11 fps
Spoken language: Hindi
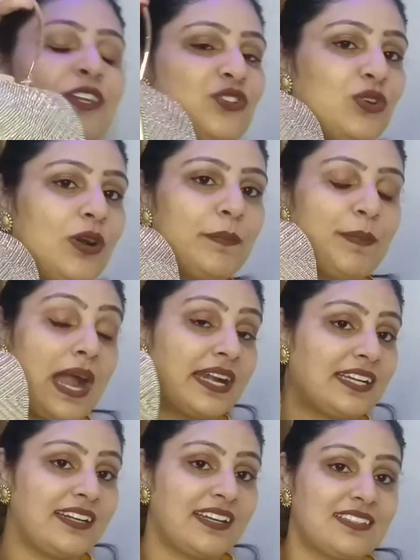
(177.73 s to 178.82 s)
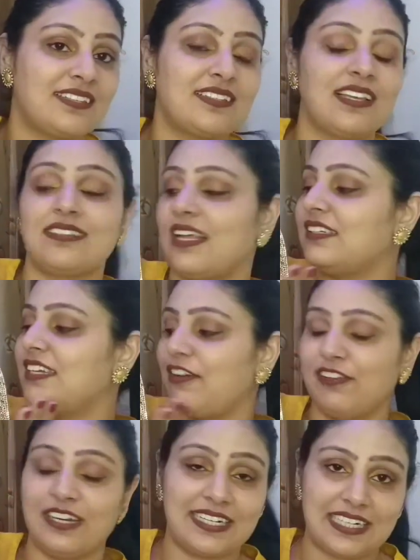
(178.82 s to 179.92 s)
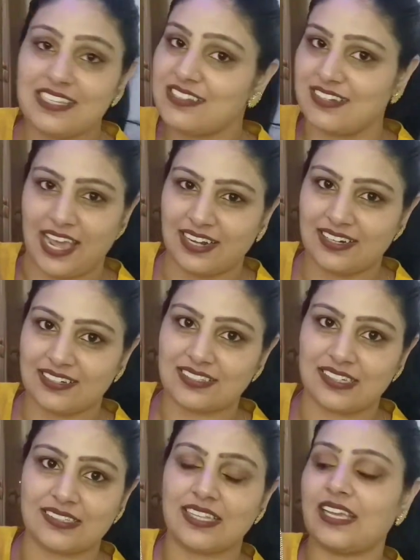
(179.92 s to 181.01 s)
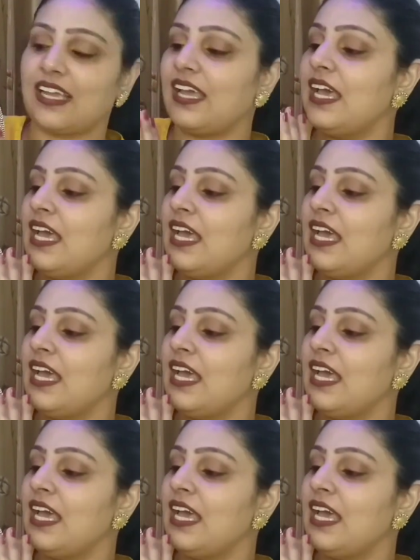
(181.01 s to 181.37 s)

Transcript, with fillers: जो हम पार्टी ड्रेसेस के साथ डेफिनेटली स्टाइल कर सकते हैं